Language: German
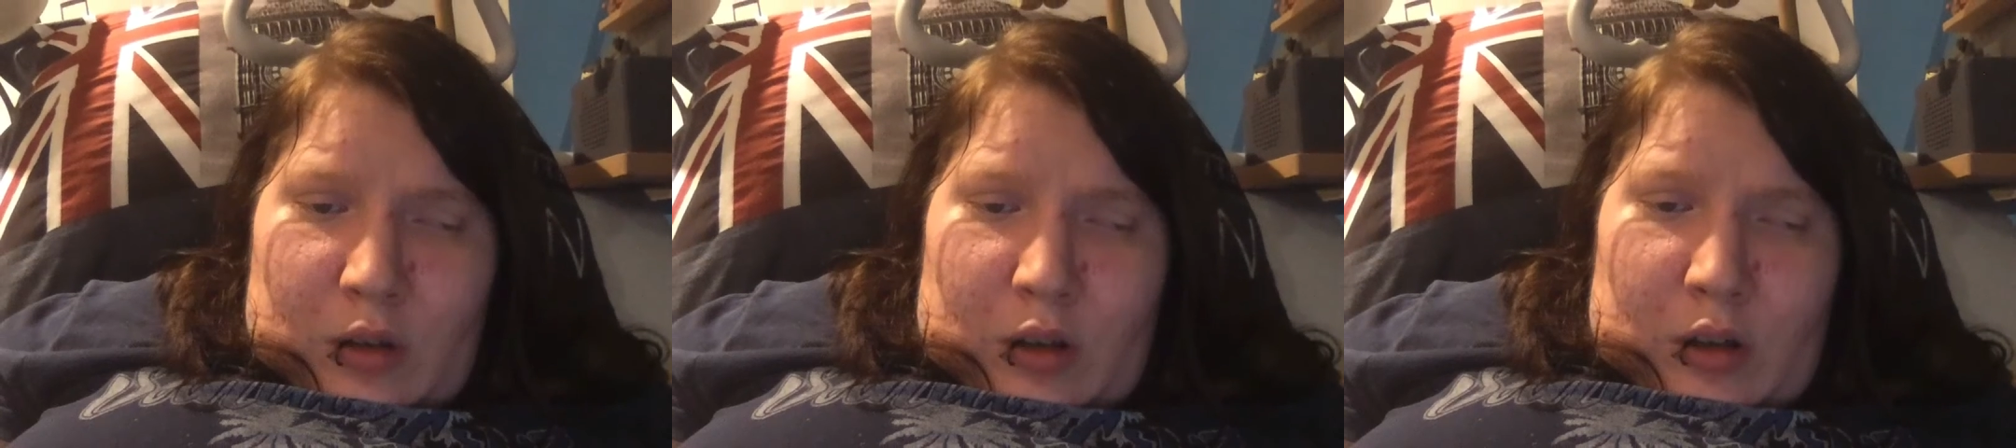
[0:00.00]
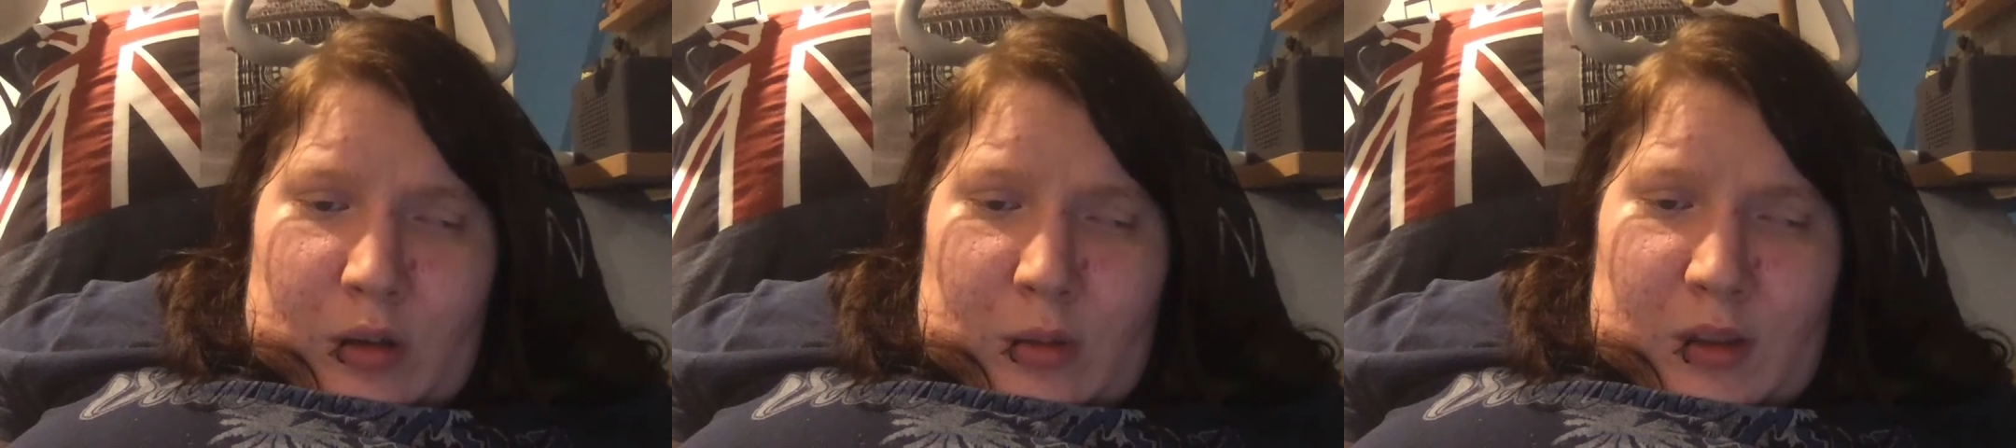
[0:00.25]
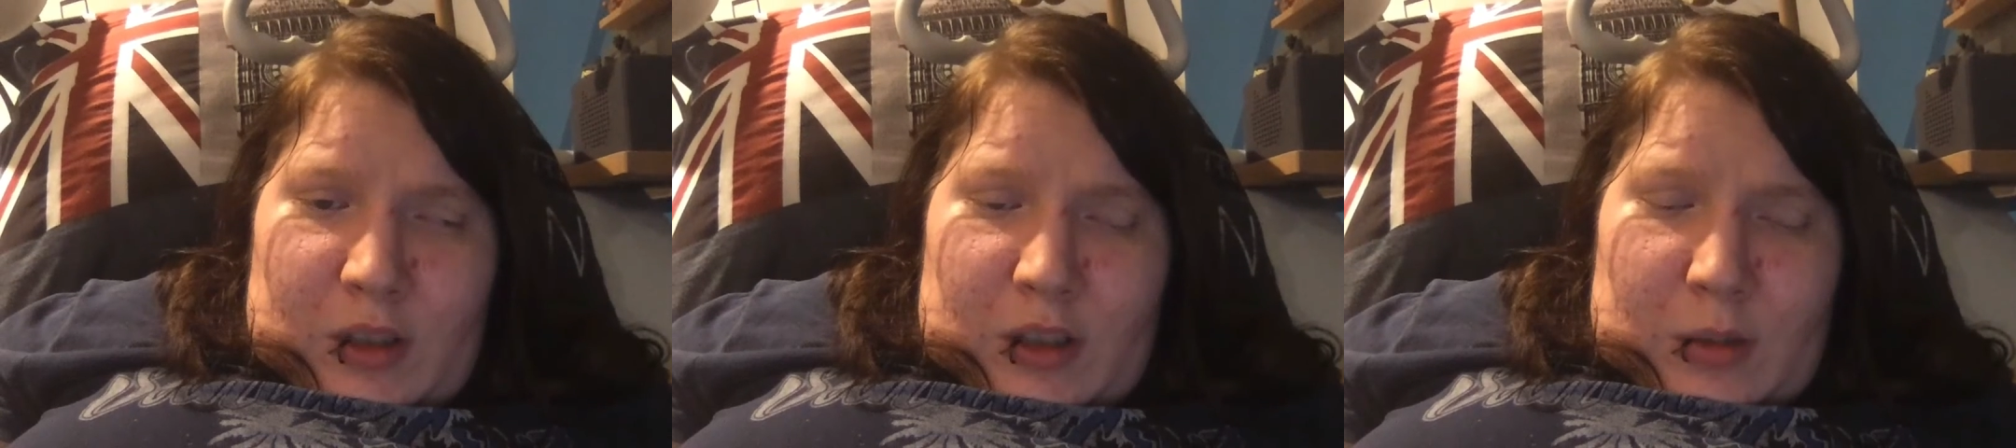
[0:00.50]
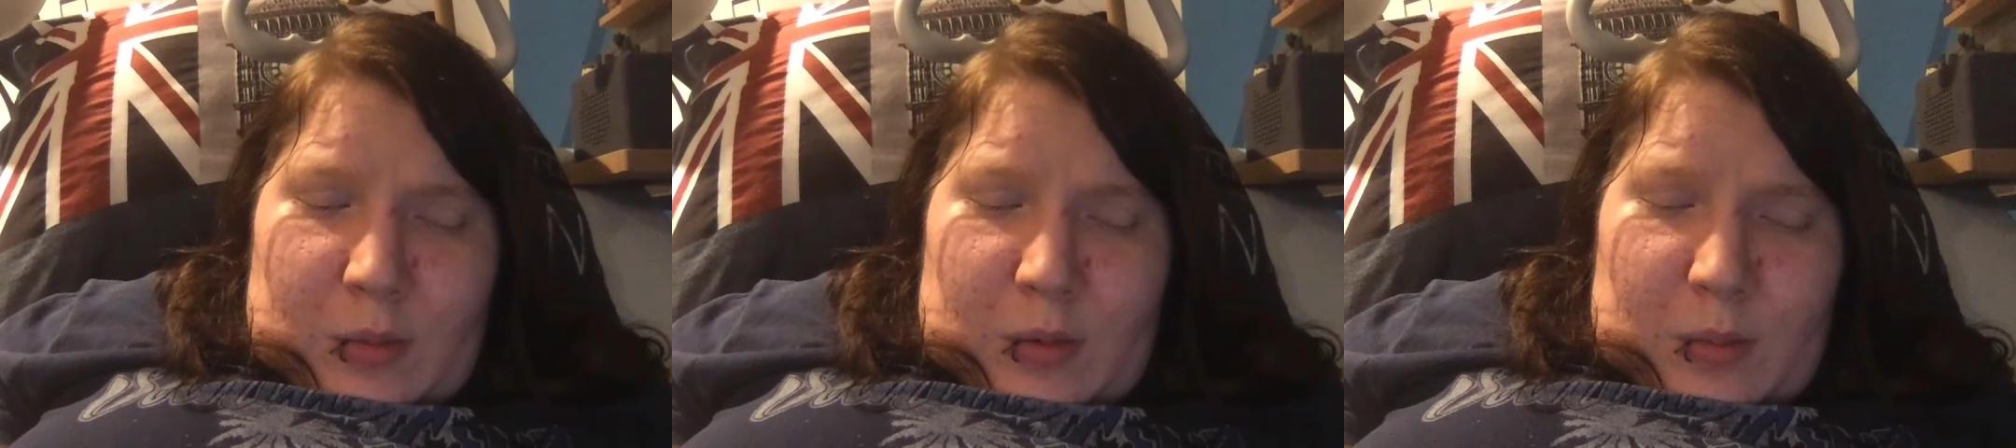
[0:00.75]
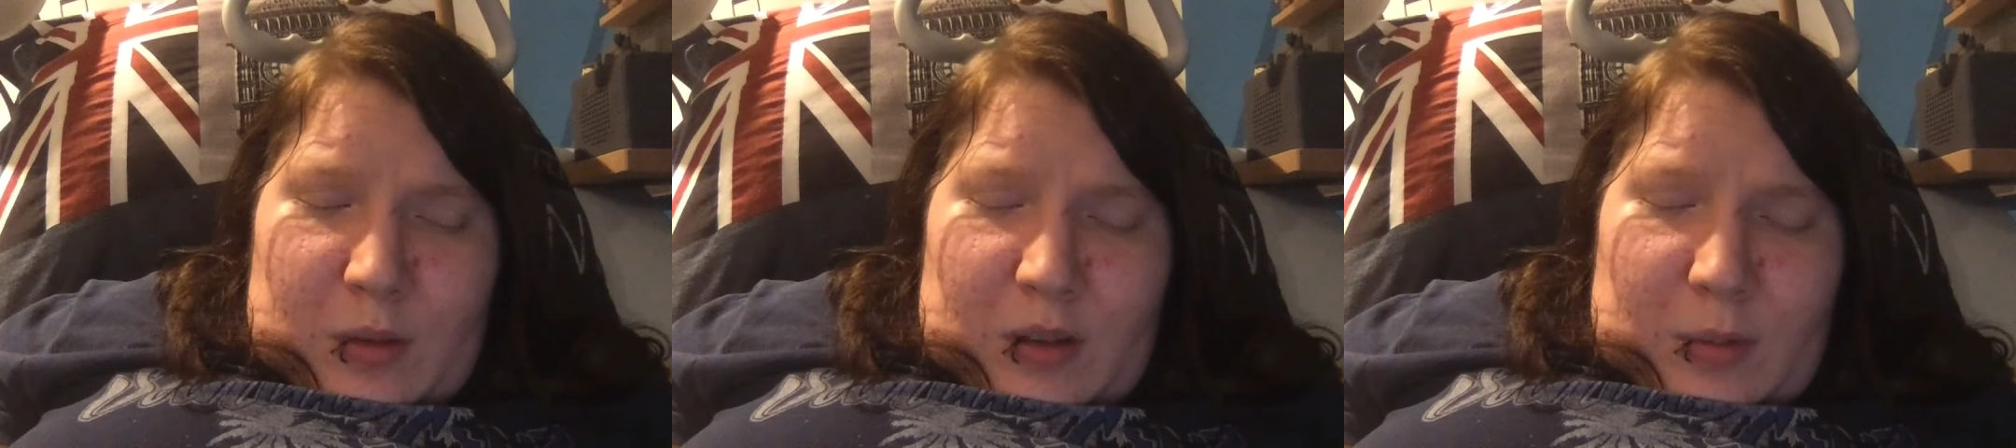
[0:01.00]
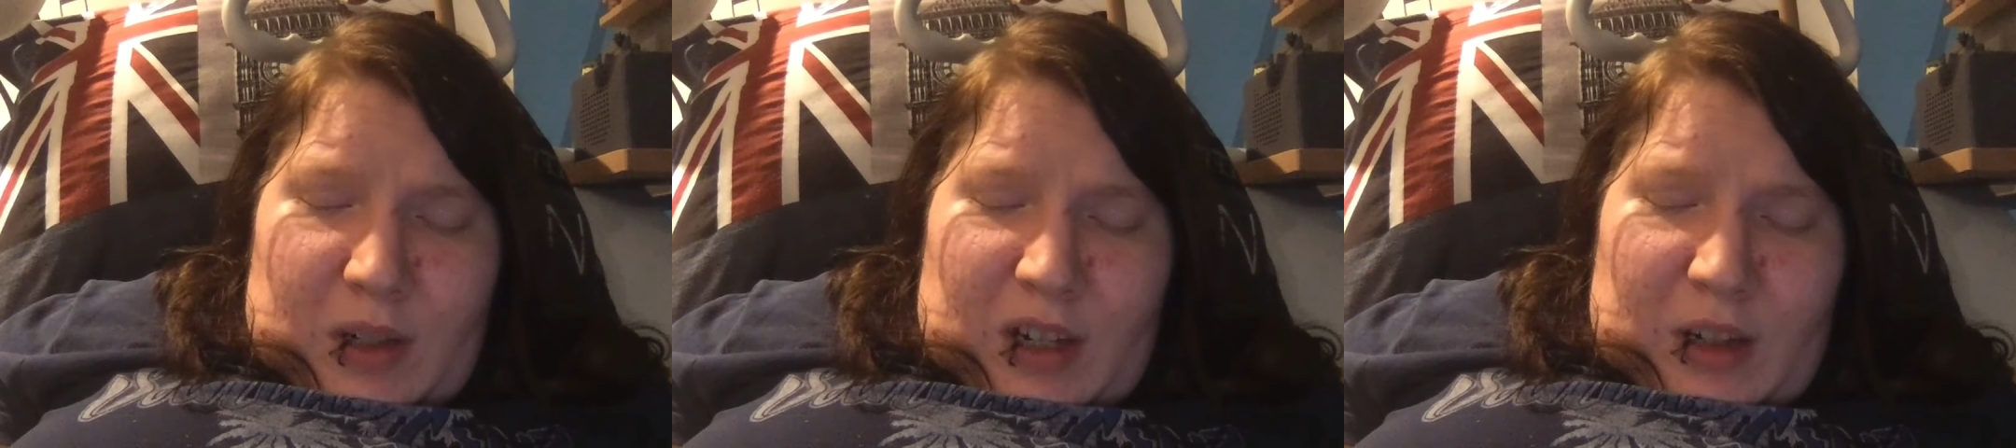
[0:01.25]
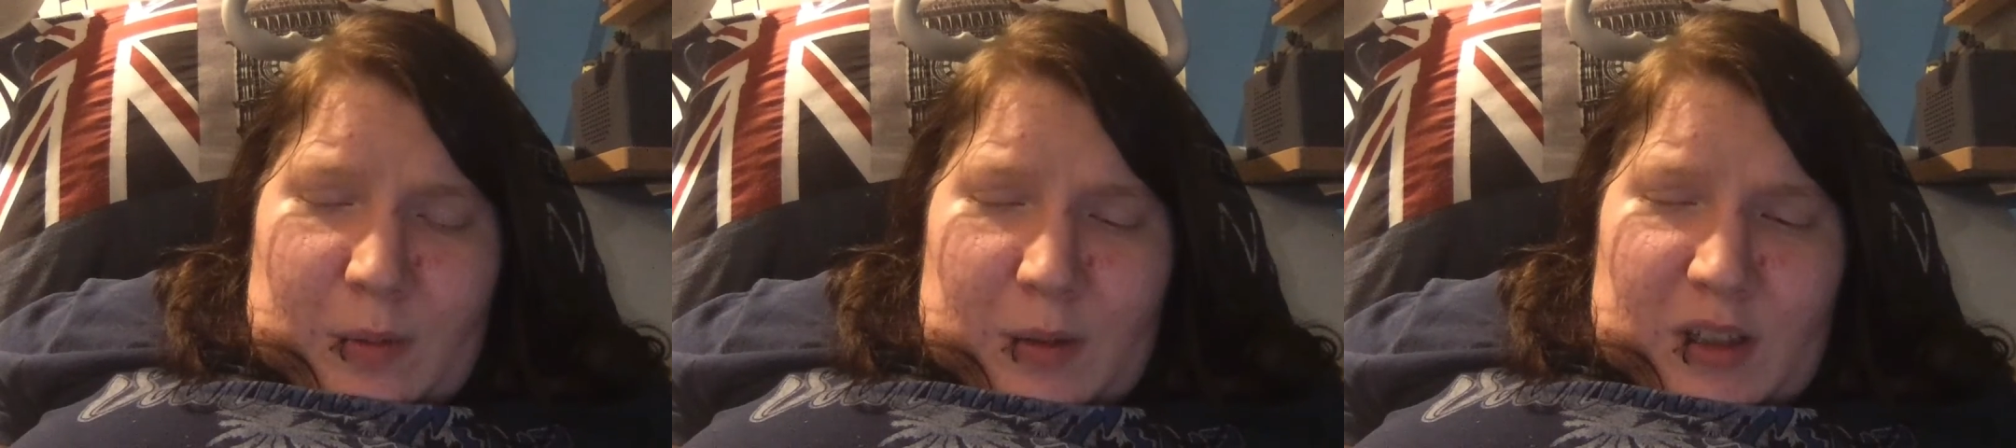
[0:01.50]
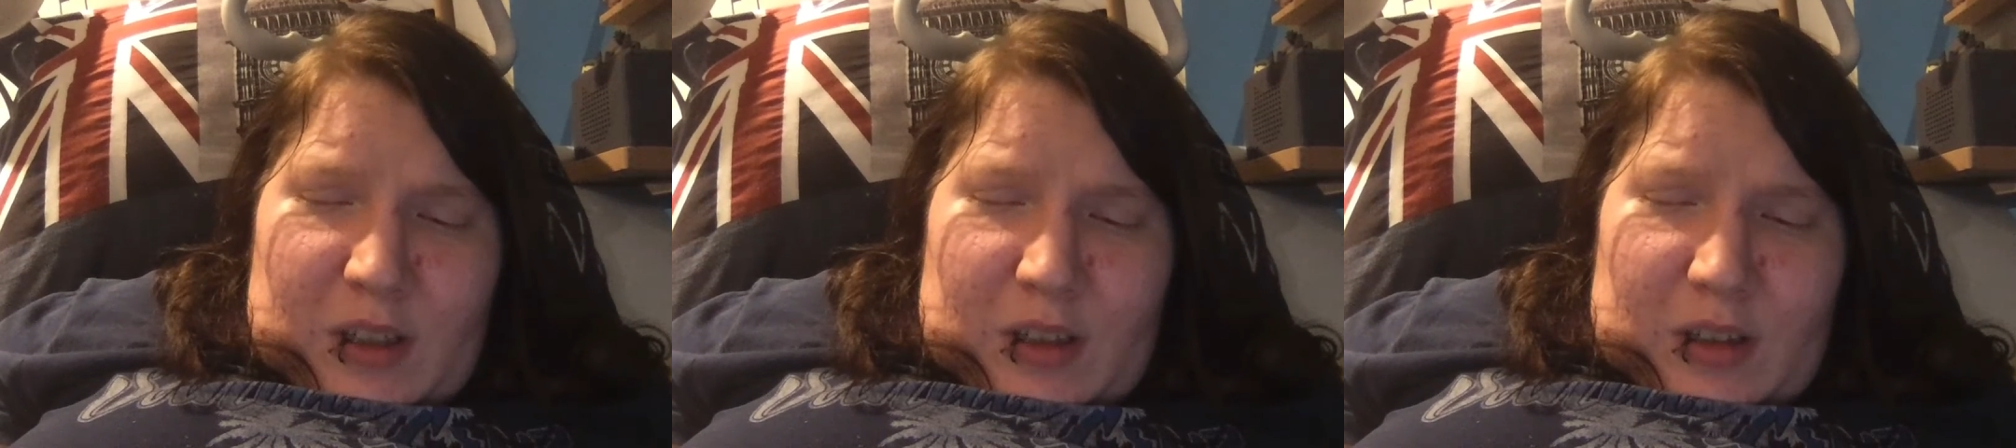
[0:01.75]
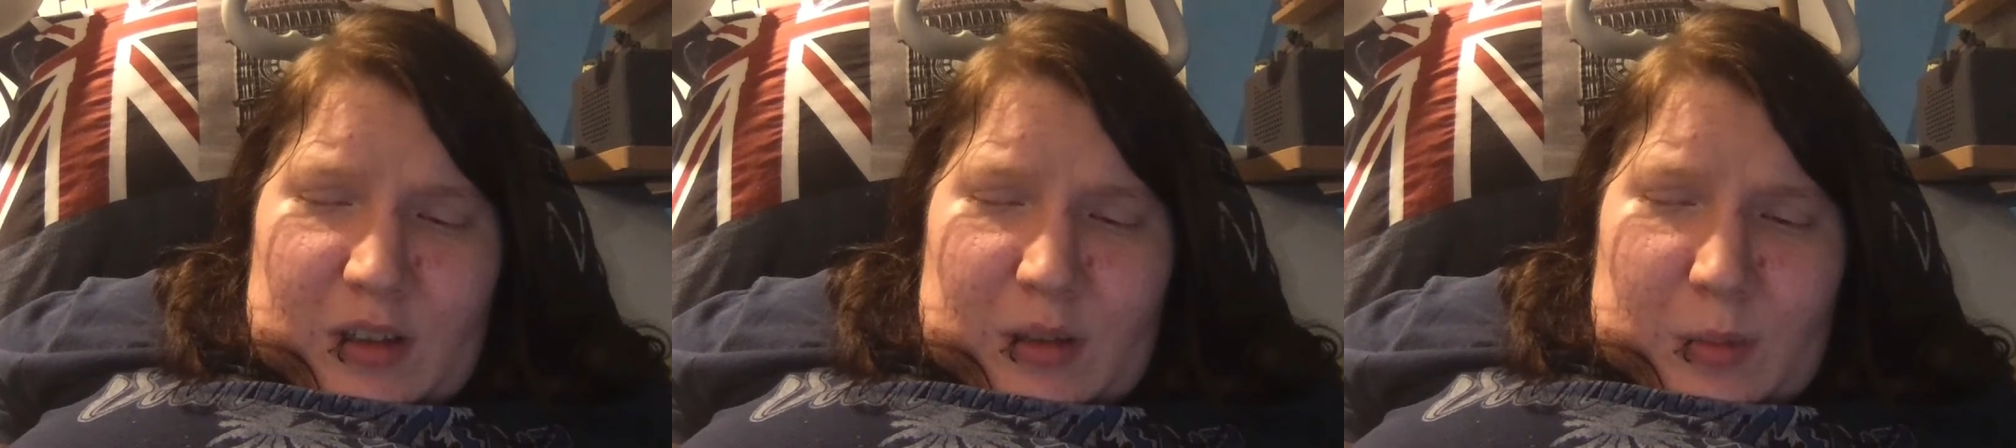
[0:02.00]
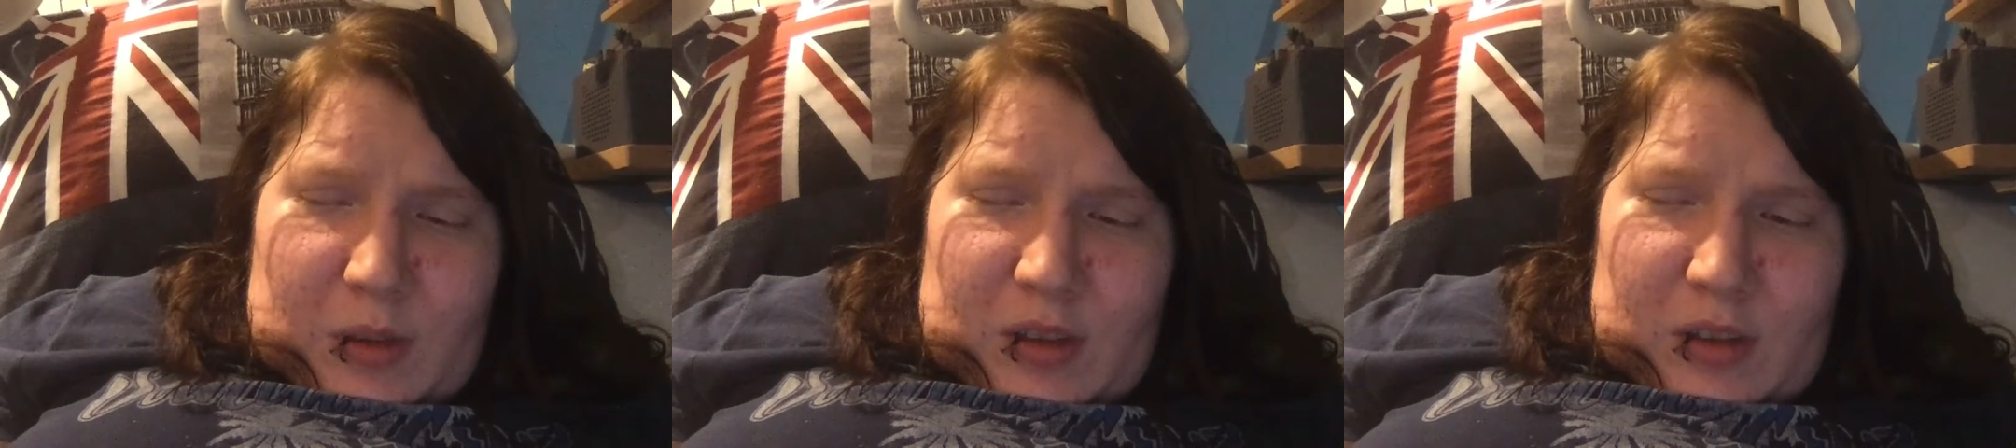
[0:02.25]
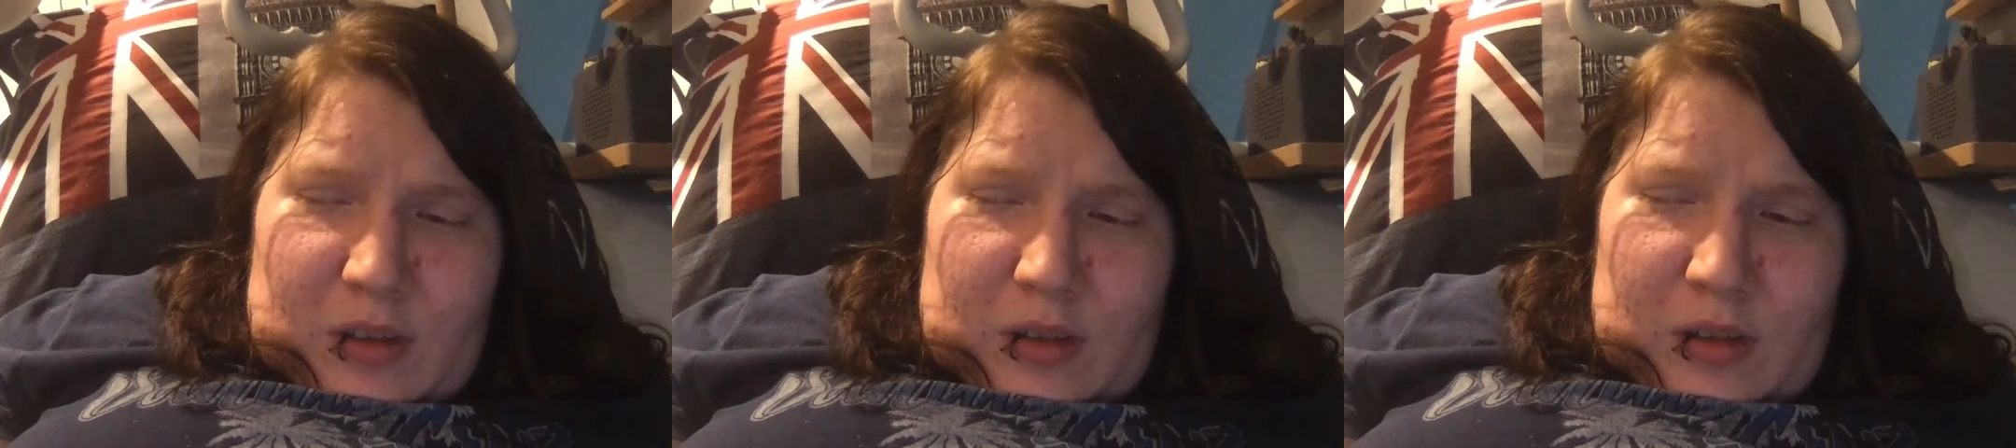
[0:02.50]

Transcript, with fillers: auch wenn ich immer wieder wach werde, aber